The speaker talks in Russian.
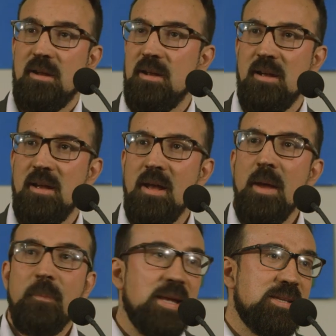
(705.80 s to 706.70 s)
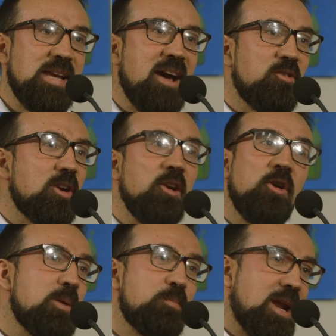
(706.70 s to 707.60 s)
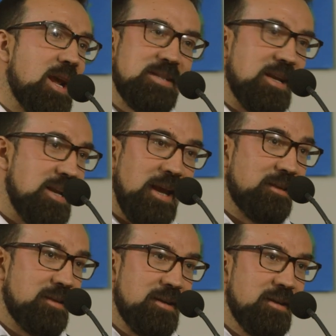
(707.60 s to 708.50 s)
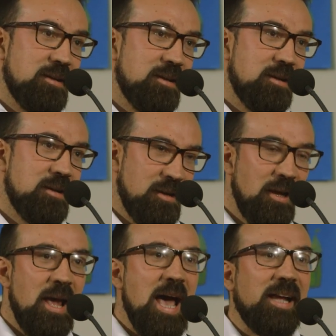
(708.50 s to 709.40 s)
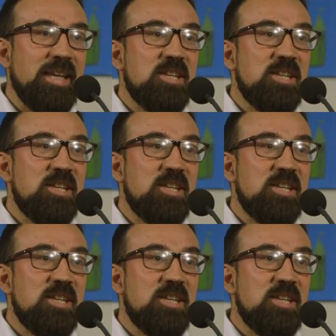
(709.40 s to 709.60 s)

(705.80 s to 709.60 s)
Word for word: что касается времени его обучения, он был абсолютно безнадежным.